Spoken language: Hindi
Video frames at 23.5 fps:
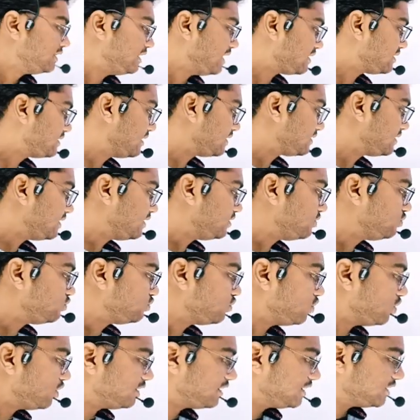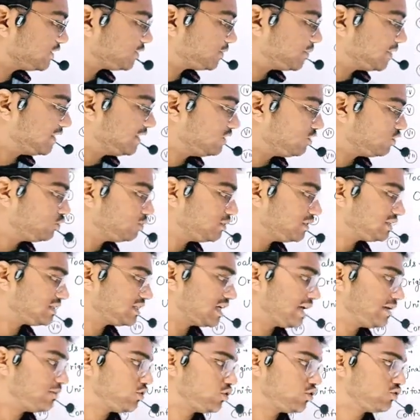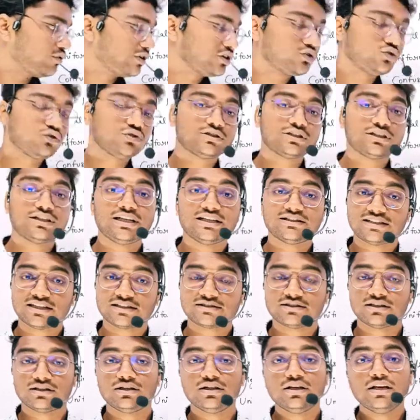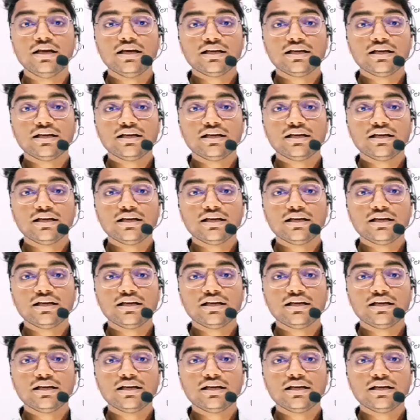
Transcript: नेक्स्ट देखते हैं डो नॉट स्पेंड टू मच टाइम ऑन वन क्वेश्चन या सेक्शन